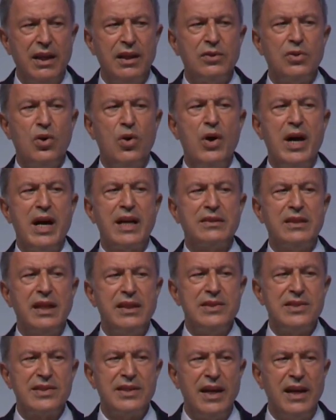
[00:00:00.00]
Doğu
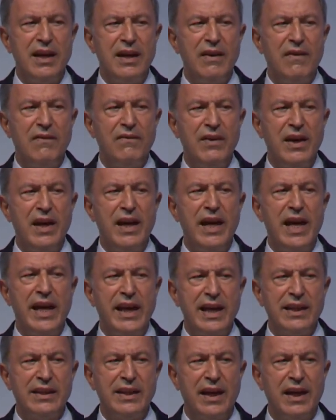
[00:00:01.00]
Akdeniz'de ve
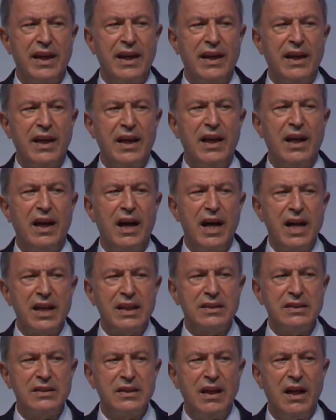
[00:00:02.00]
Ege'de
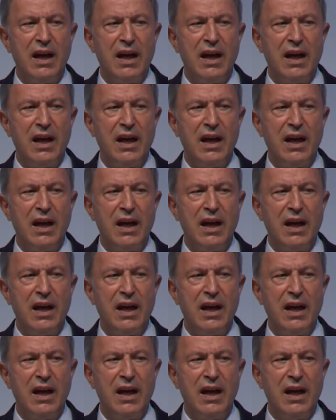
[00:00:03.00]
hak,